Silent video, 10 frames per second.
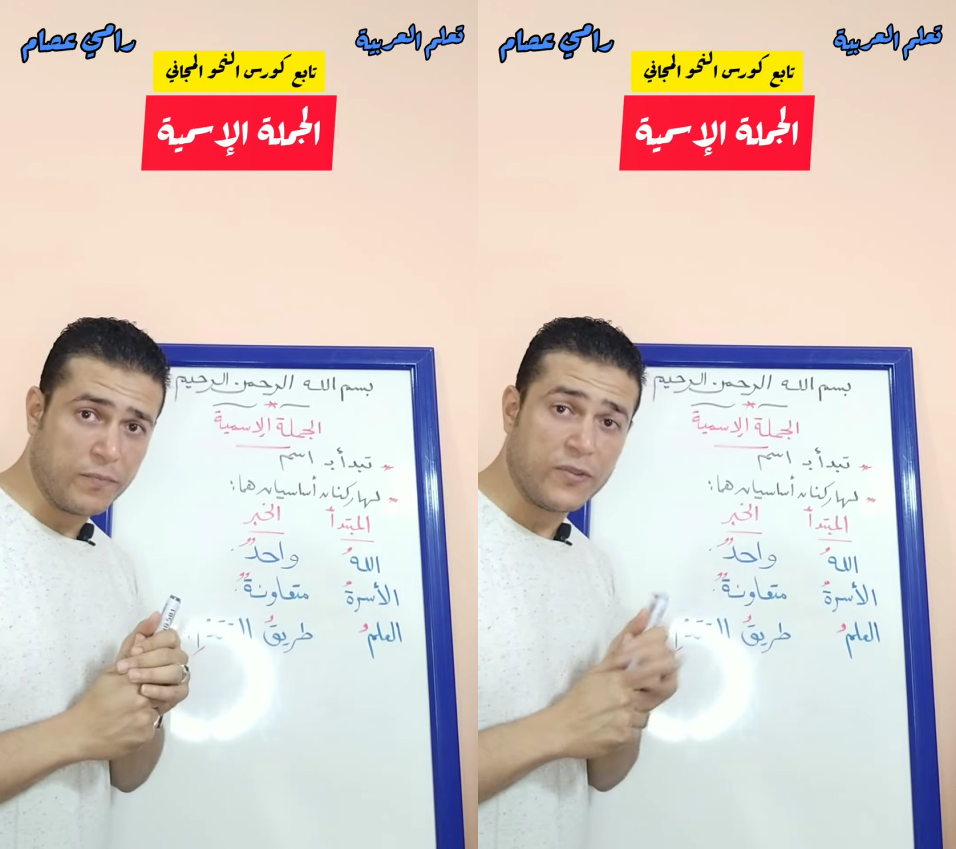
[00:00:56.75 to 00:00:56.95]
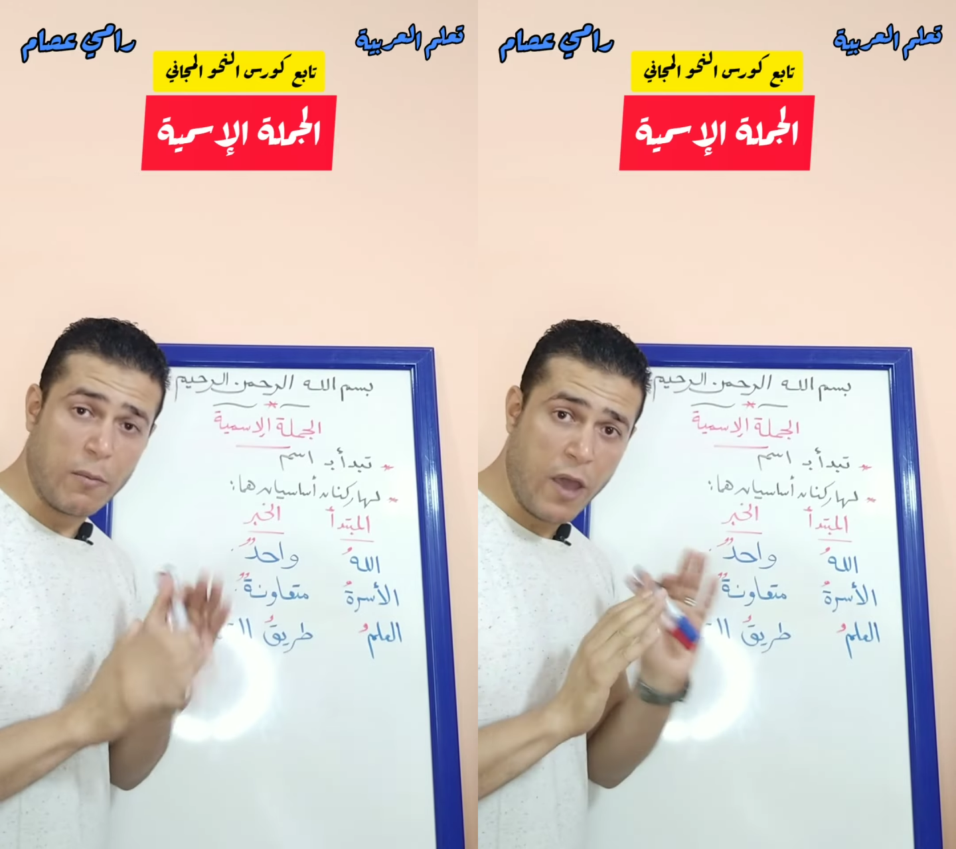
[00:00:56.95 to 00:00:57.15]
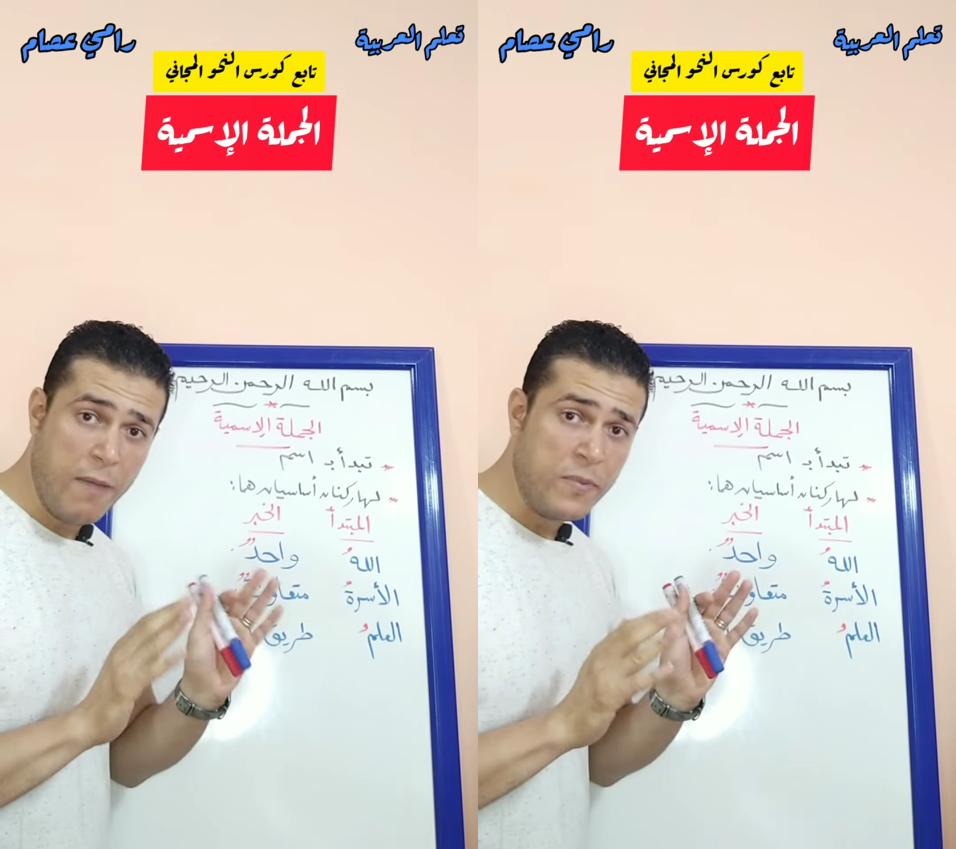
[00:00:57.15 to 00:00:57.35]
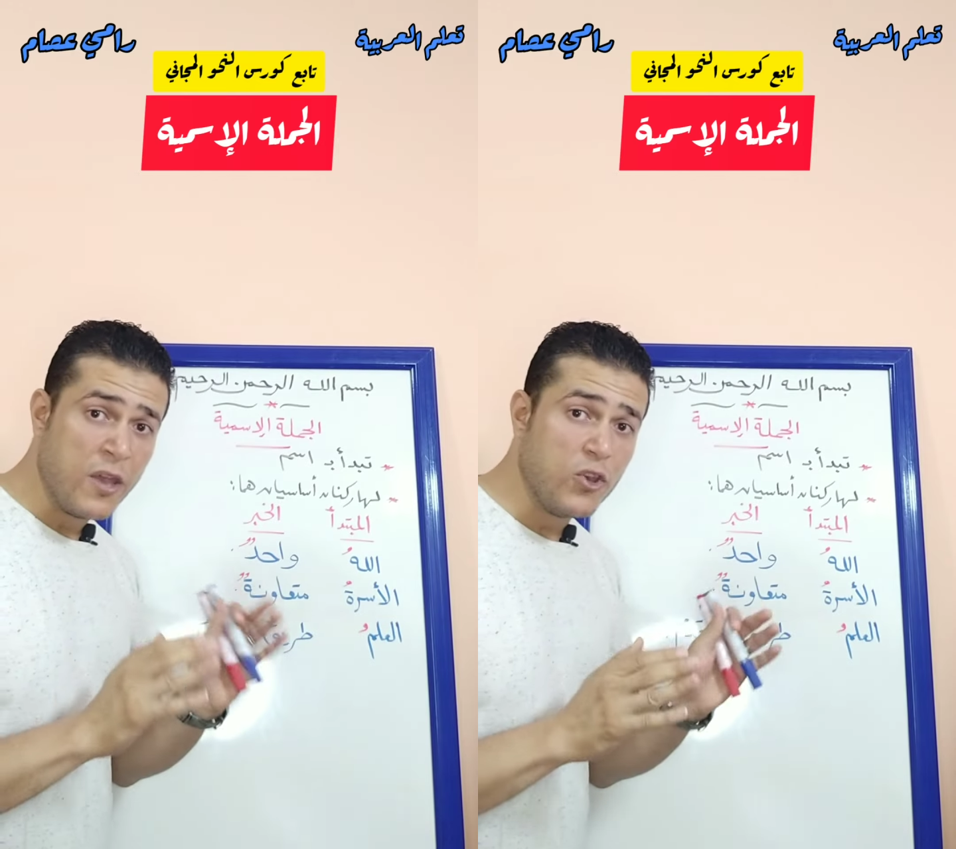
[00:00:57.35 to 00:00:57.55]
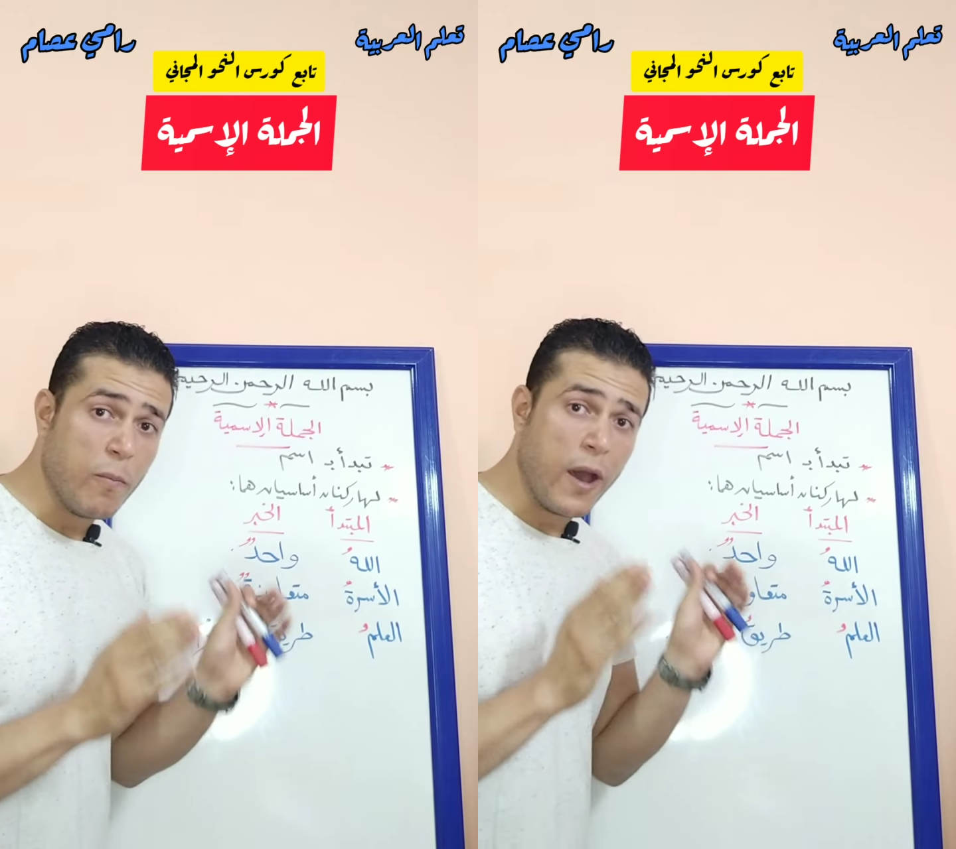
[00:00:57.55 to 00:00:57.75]
تمام
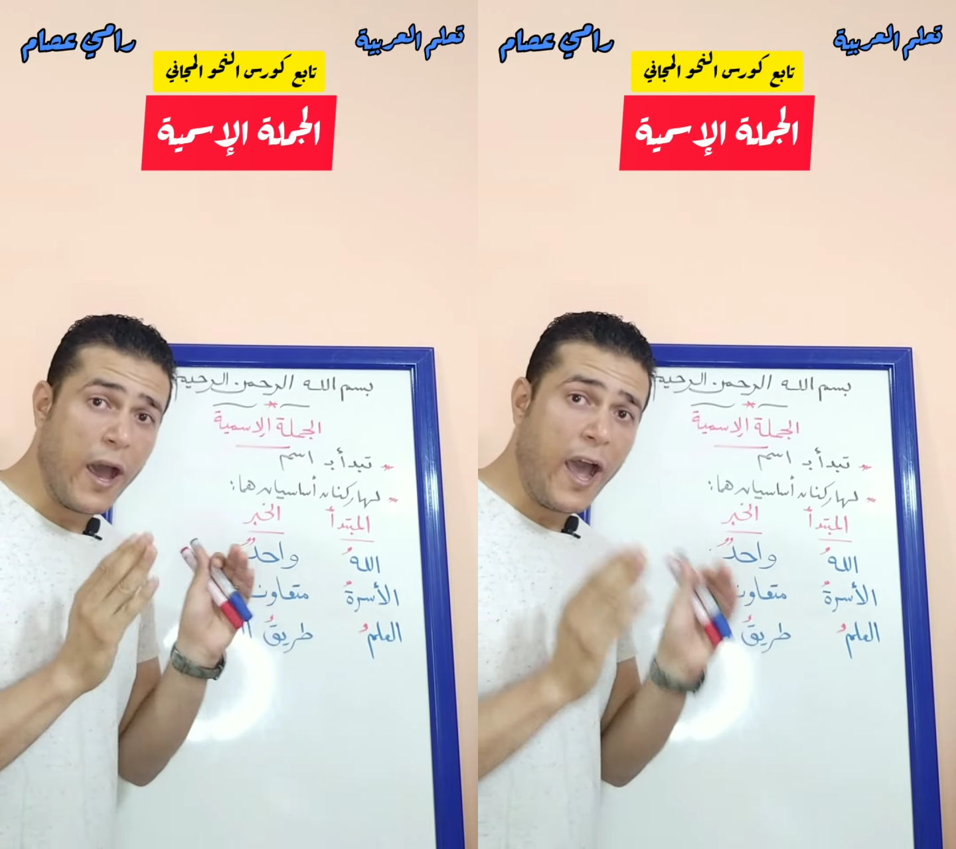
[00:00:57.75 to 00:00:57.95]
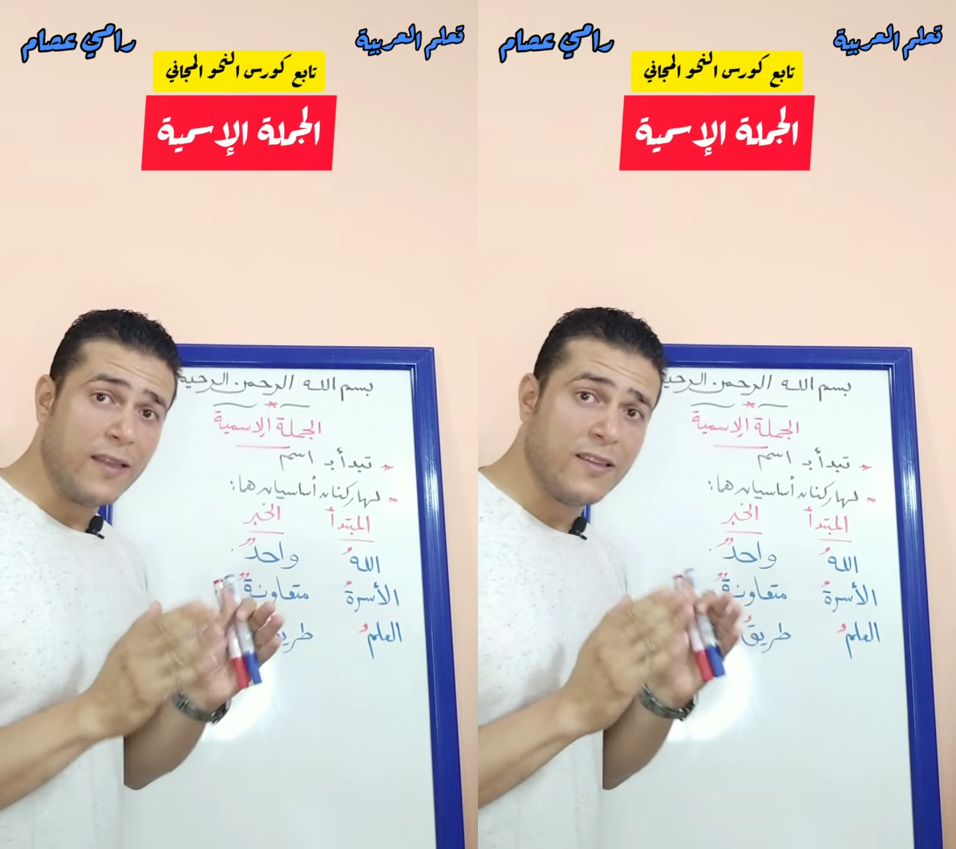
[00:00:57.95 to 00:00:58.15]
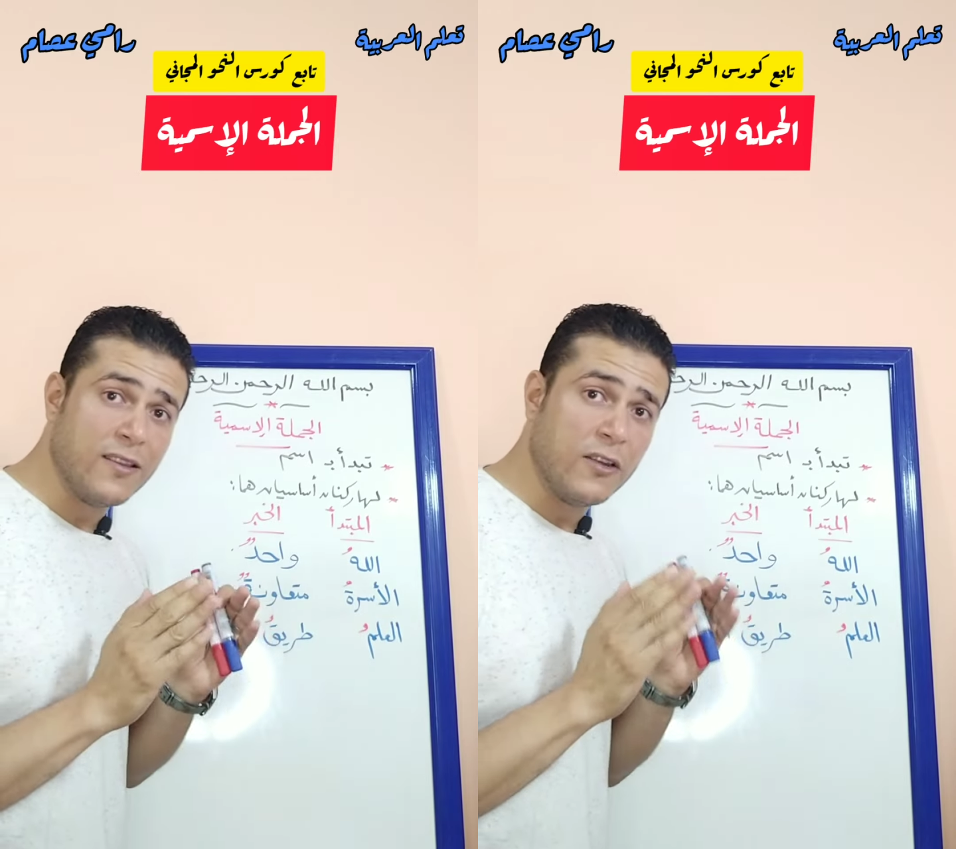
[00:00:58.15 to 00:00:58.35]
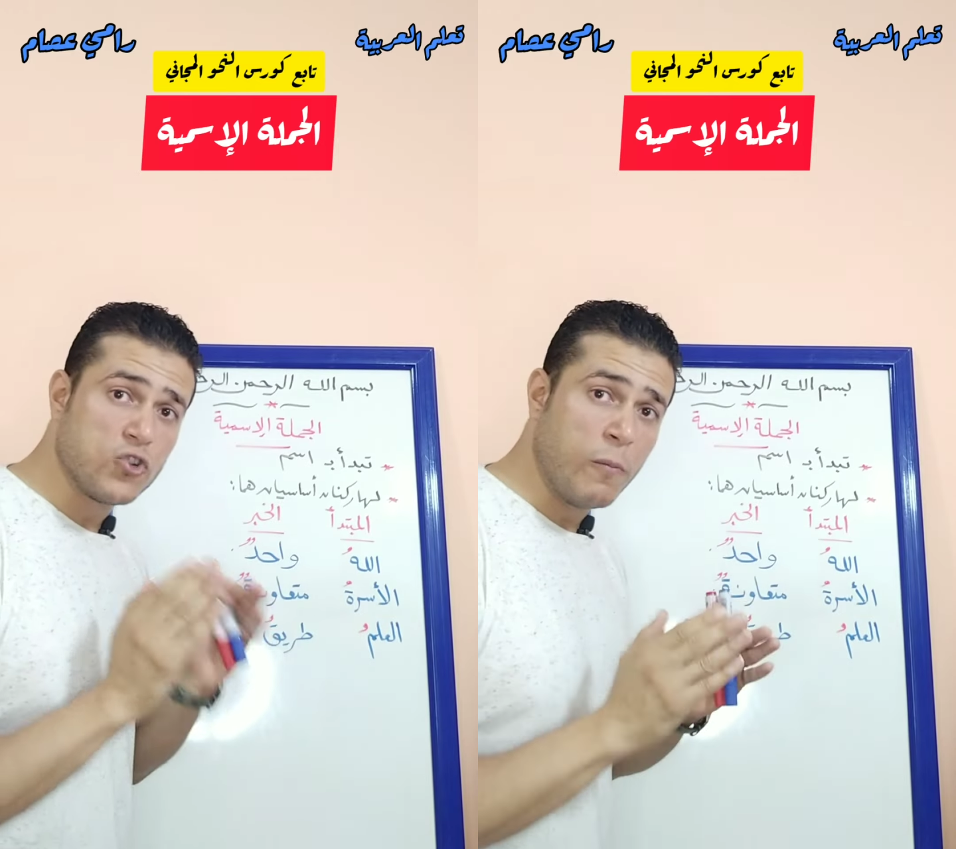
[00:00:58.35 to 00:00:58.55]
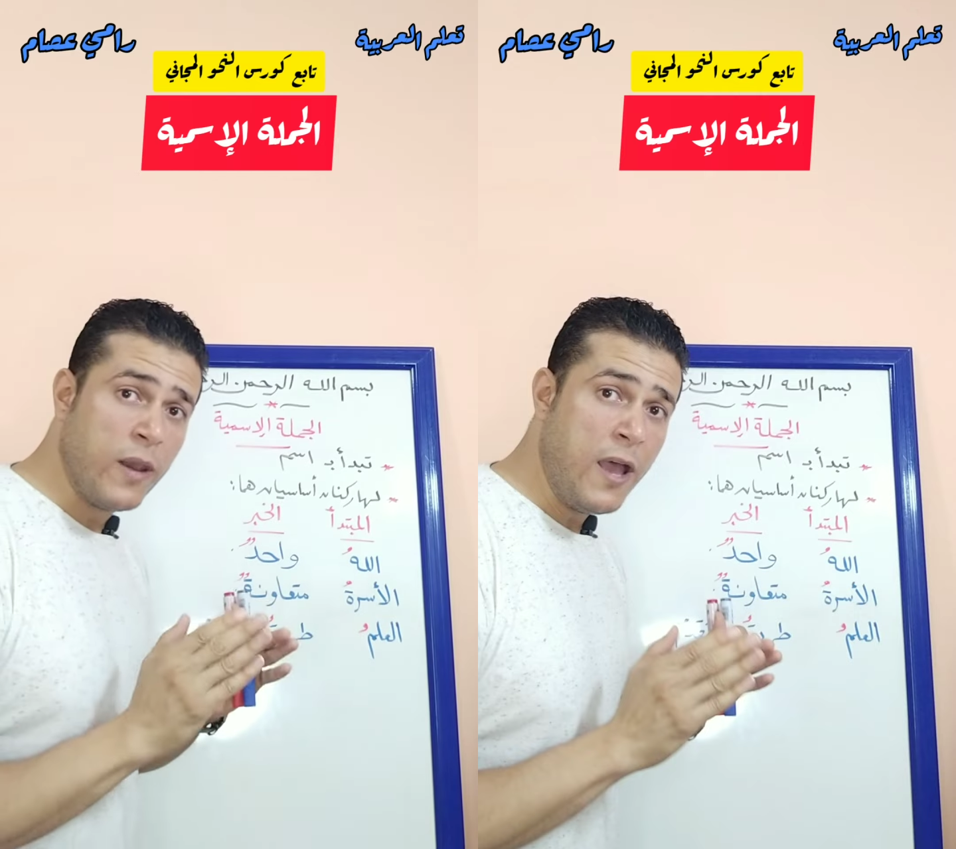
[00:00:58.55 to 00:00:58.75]
يبقى أحدد
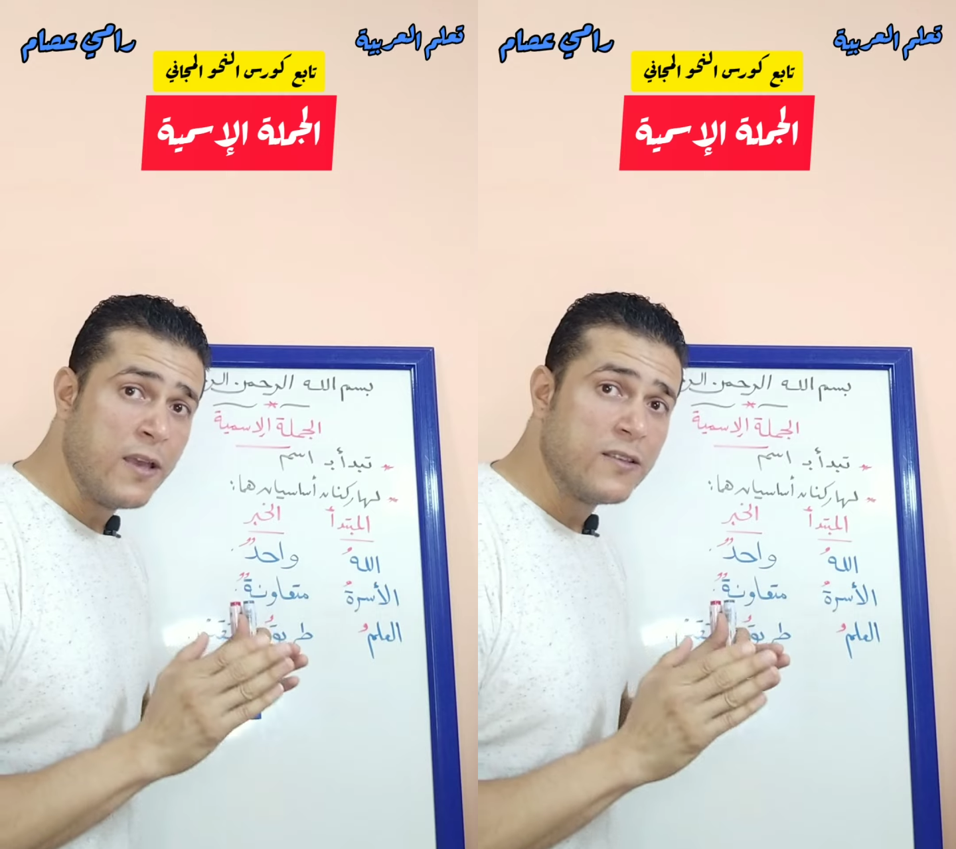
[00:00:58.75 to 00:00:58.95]
الجملة